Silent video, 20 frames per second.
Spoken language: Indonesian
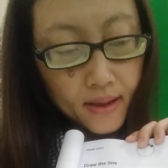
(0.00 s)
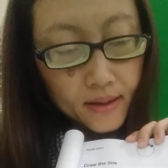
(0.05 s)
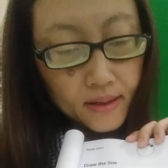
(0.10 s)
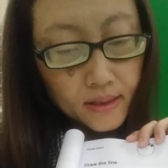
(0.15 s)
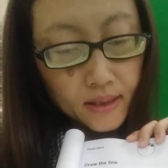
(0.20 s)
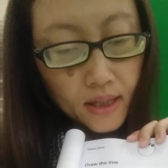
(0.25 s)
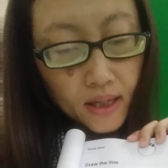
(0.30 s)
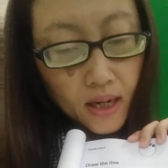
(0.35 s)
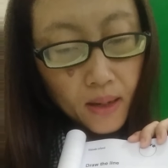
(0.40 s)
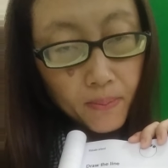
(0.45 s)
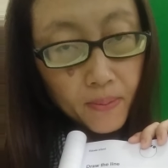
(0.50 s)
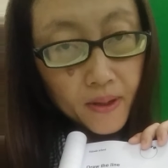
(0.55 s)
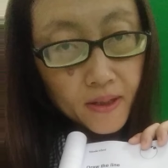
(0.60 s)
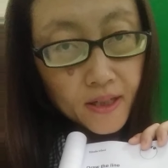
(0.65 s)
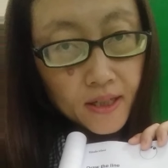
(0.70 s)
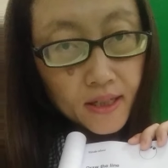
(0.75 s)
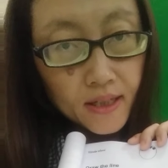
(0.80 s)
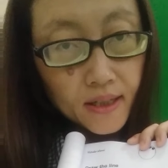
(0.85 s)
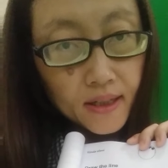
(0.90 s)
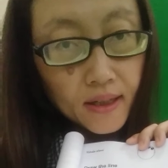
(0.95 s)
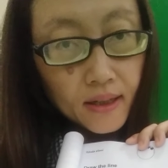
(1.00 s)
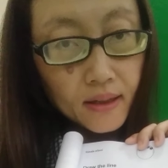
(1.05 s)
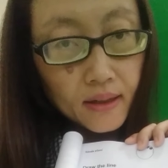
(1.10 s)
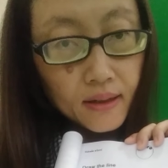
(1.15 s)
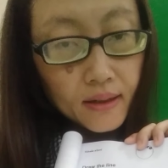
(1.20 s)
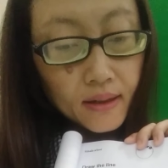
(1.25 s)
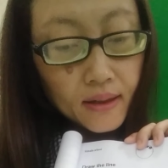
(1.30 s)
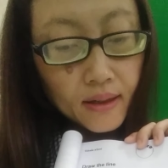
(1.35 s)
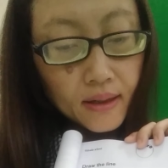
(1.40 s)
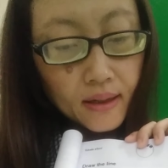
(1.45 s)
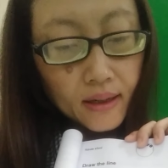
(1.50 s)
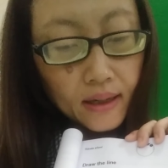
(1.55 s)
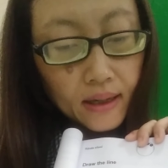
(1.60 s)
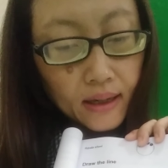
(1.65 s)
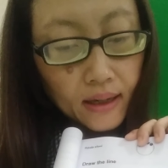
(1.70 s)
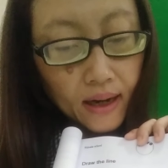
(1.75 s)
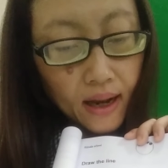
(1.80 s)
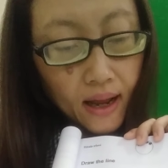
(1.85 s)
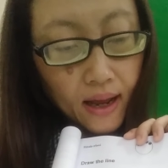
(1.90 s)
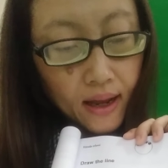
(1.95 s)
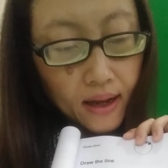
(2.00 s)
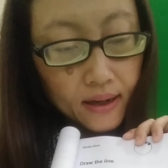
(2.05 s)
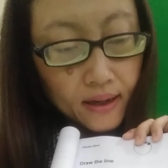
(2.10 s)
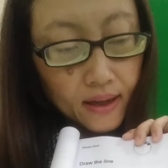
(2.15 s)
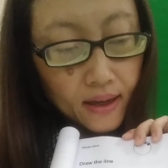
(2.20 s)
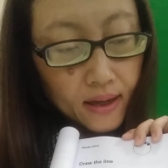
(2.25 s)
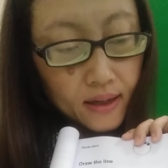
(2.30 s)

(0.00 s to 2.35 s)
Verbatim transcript: Shell apa tadi? Kerang